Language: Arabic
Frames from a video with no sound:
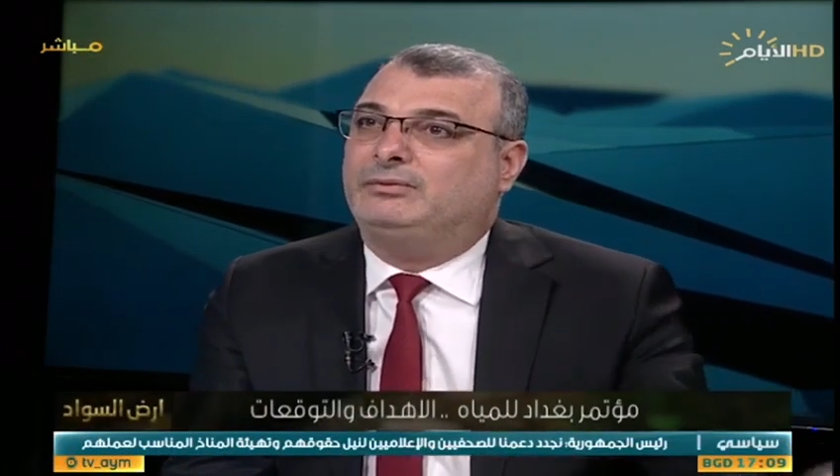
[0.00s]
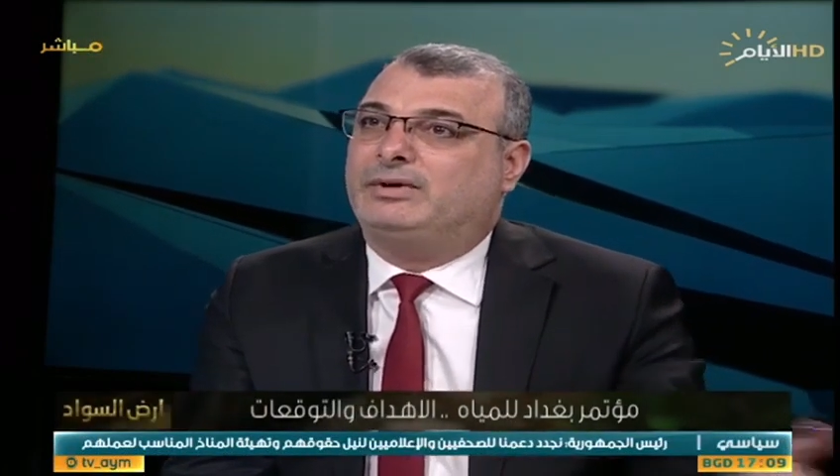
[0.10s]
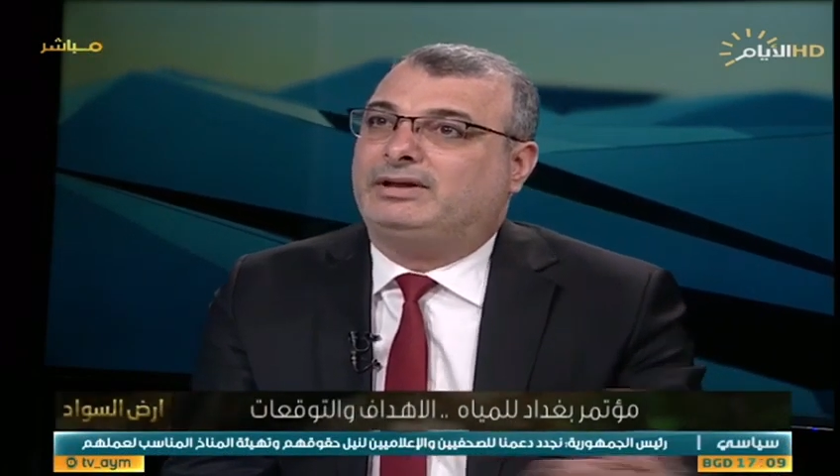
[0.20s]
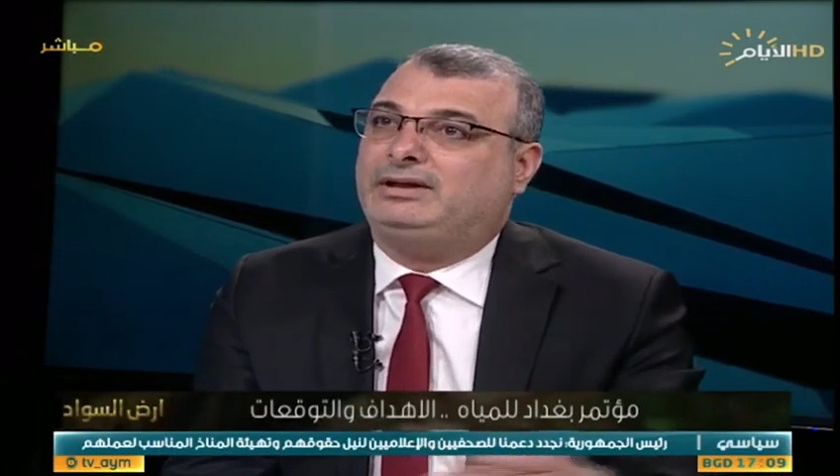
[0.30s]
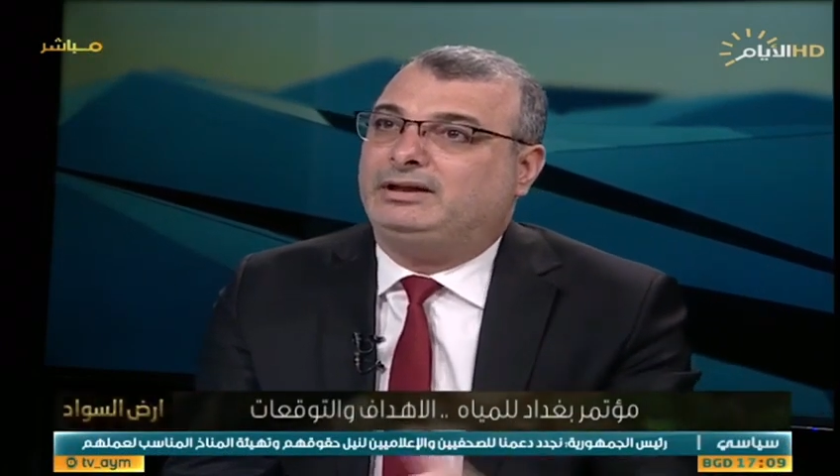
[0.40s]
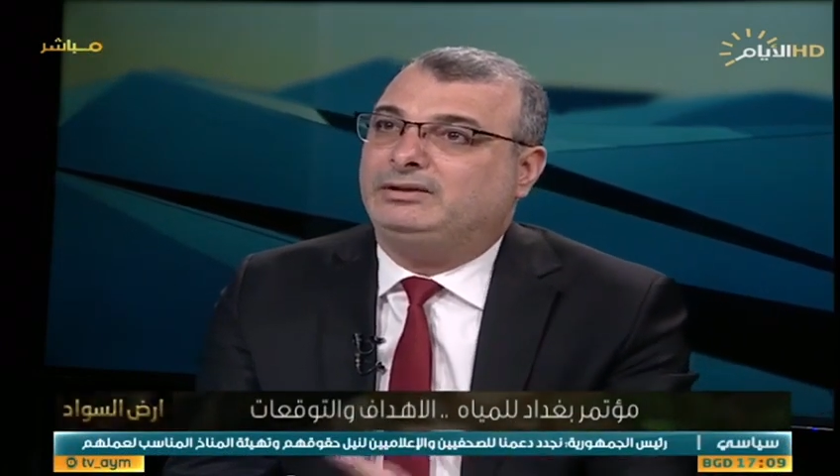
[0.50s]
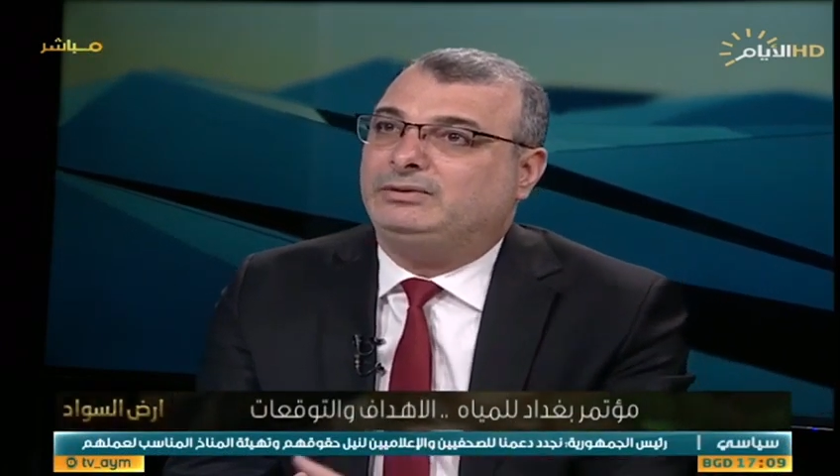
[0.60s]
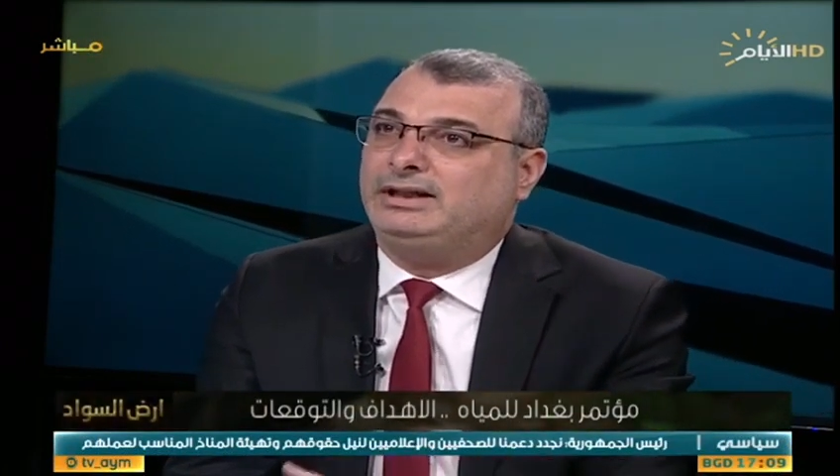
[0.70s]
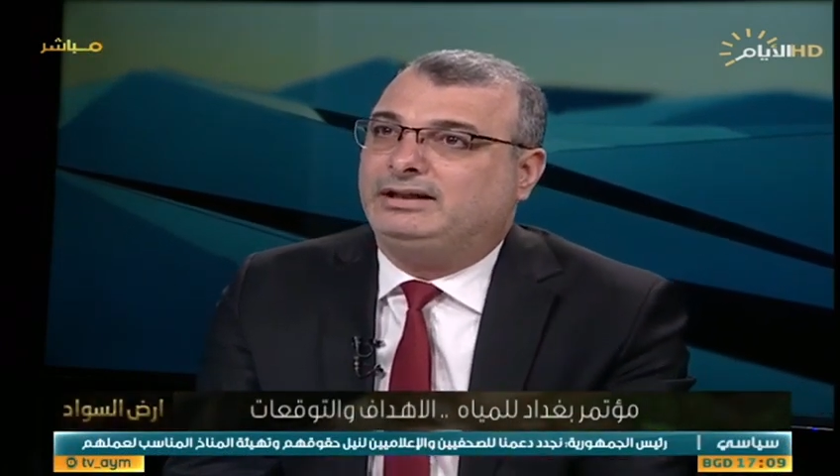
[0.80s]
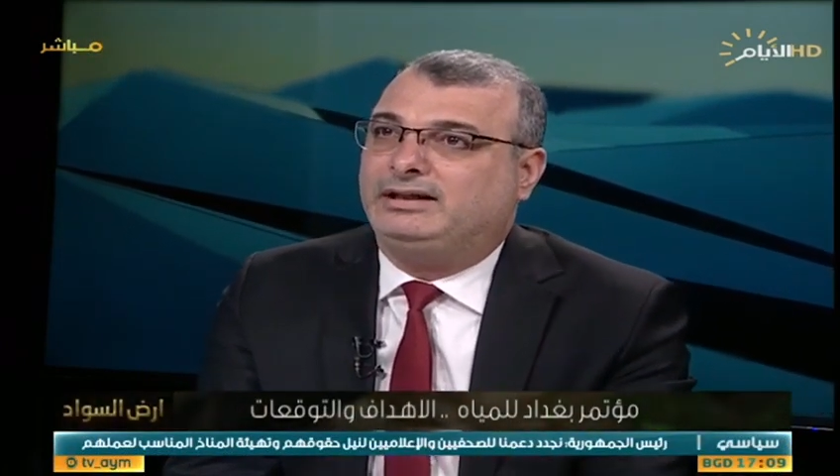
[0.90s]
وضع
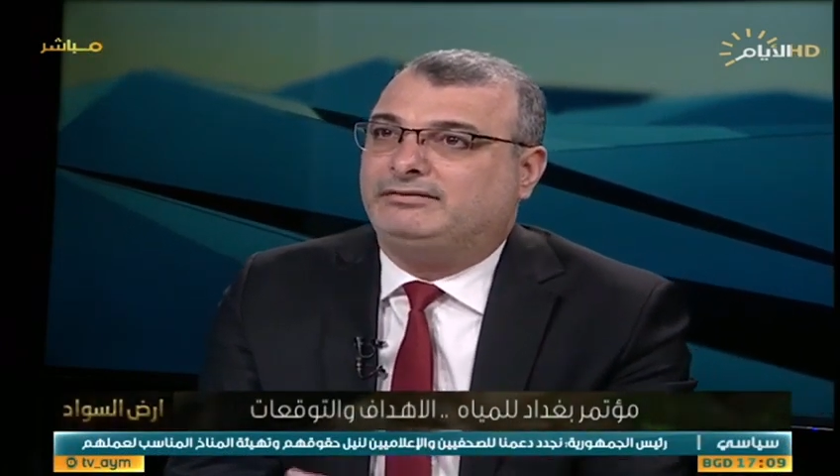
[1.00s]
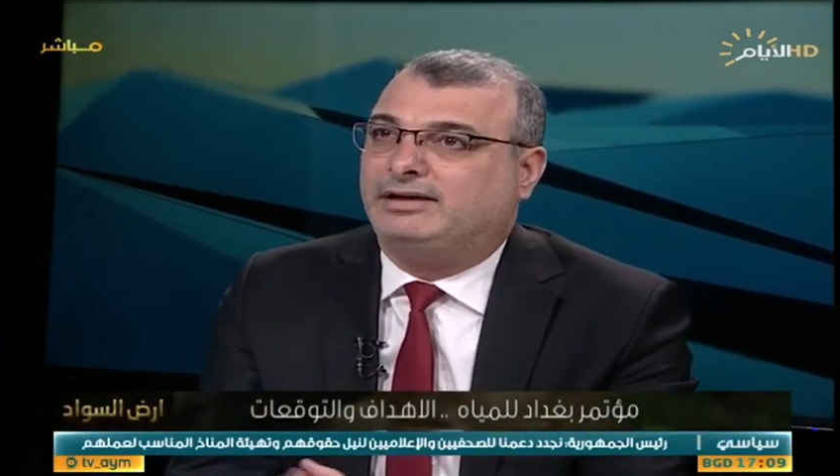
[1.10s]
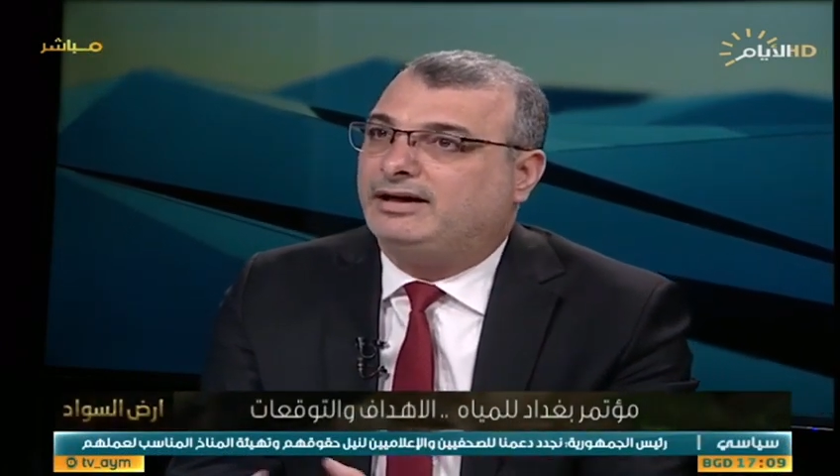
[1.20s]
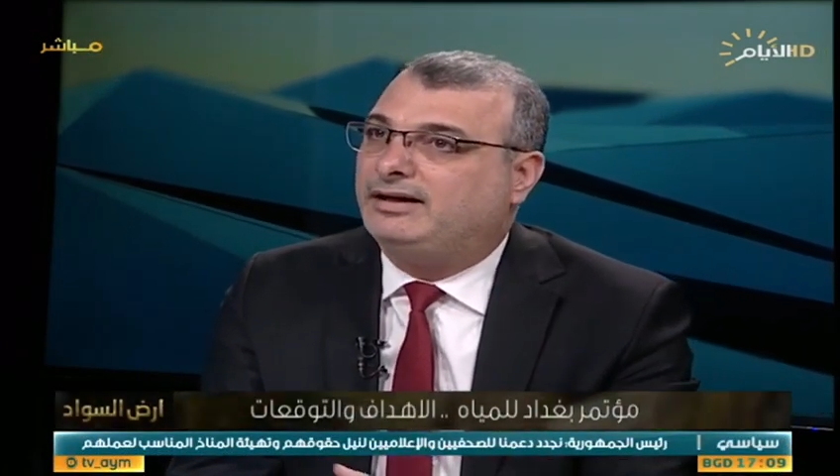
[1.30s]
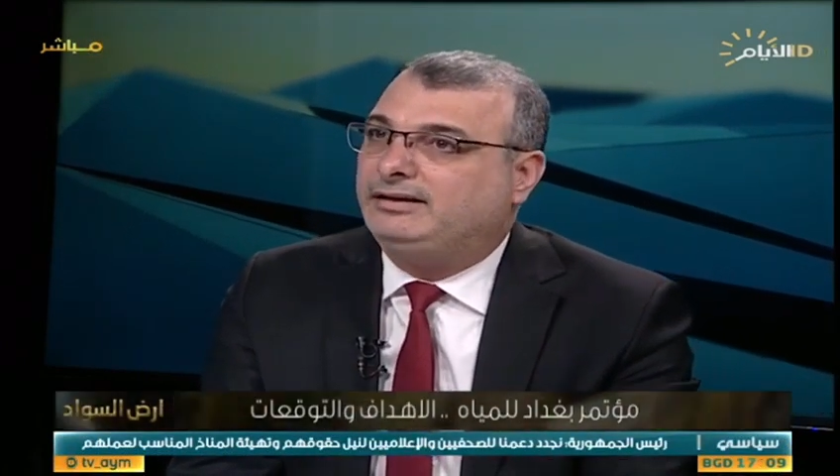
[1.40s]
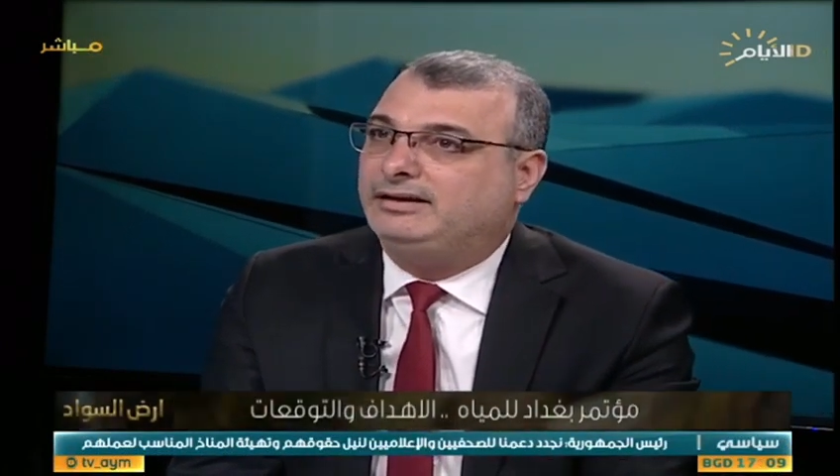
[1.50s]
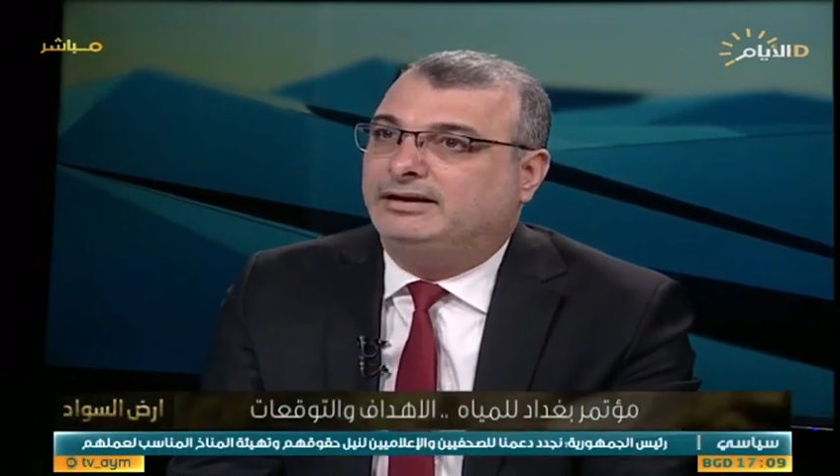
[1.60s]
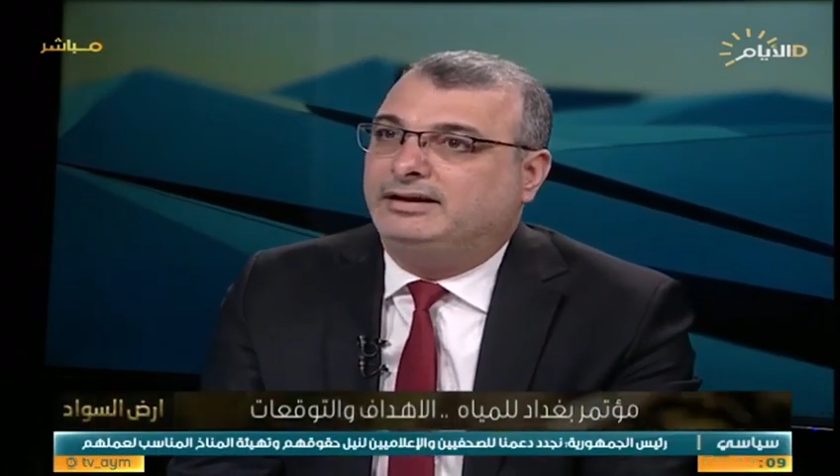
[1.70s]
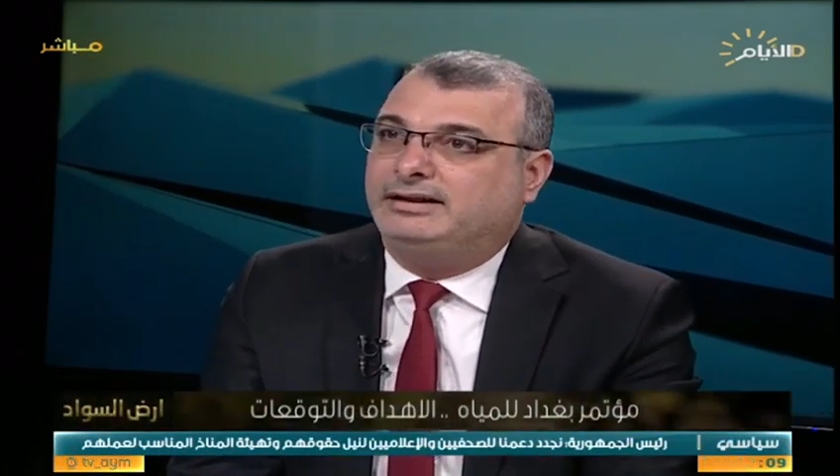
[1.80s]
الحلول لها فهذه